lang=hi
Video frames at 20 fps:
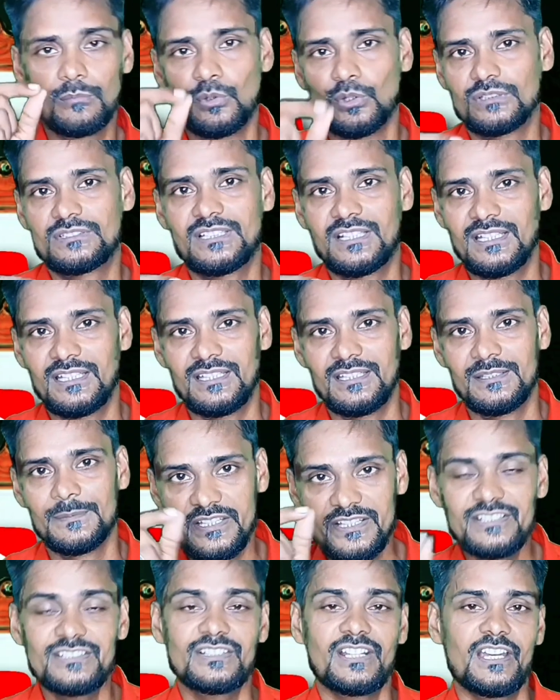प्रॉब्लम होता
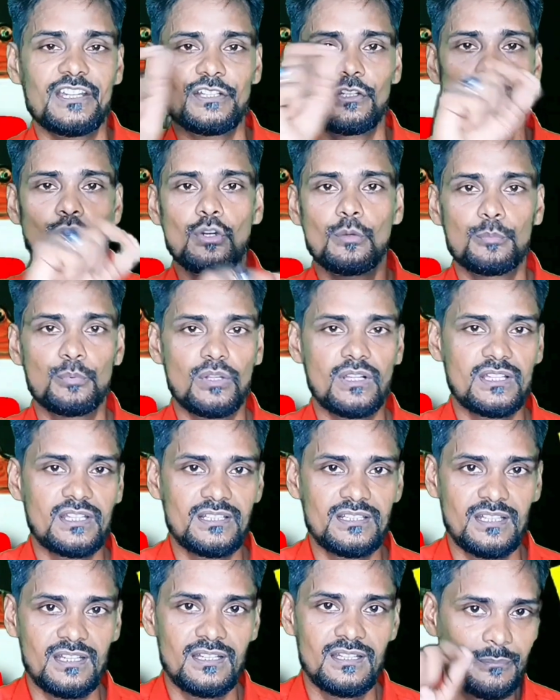है इस क्राइटेरिया को पूरा
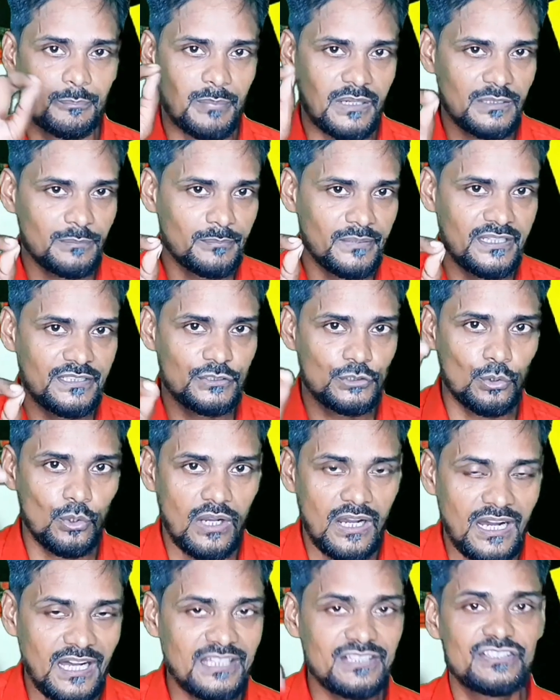करना बट मैं जो
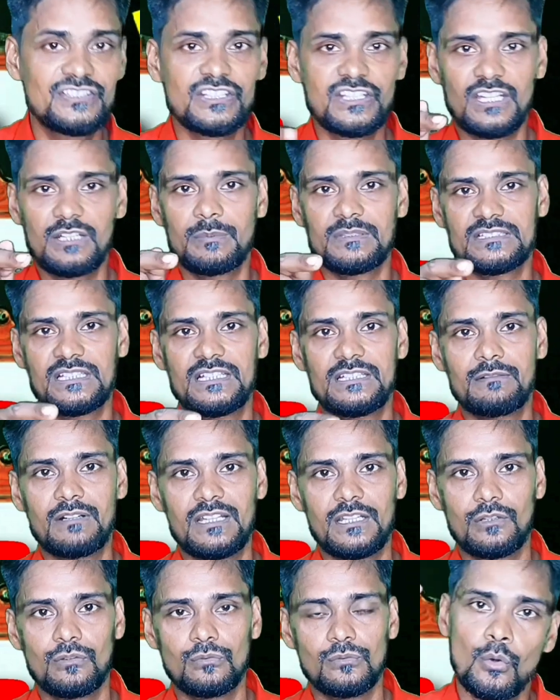आज सीक्रेट बताने
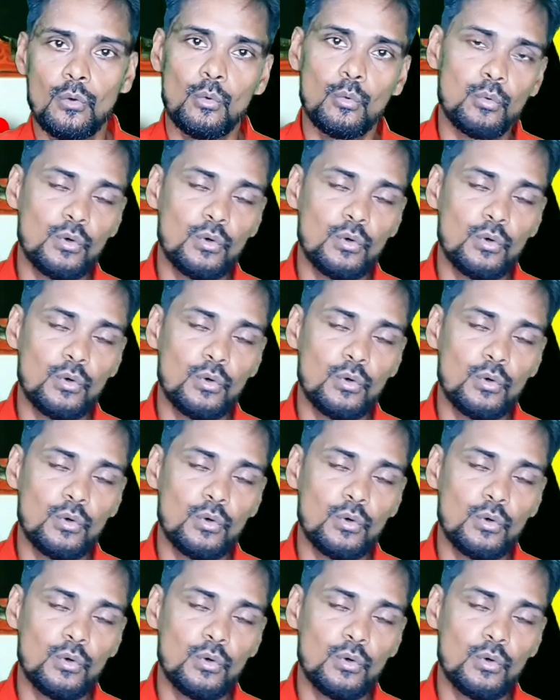वाला हूँ